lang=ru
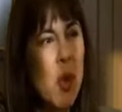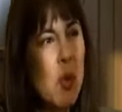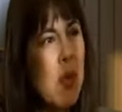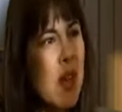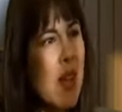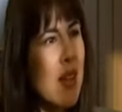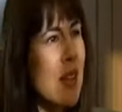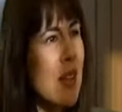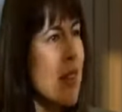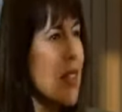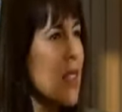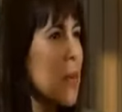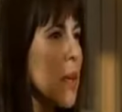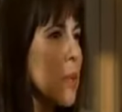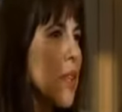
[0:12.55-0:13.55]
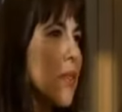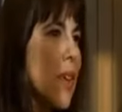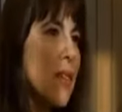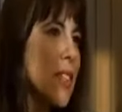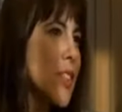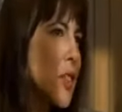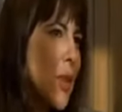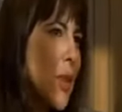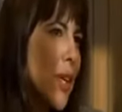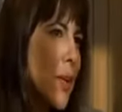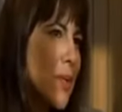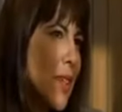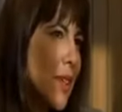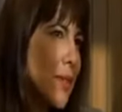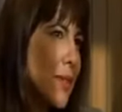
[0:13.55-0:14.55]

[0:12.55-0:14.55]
Сумма, о которой эти люди не могли и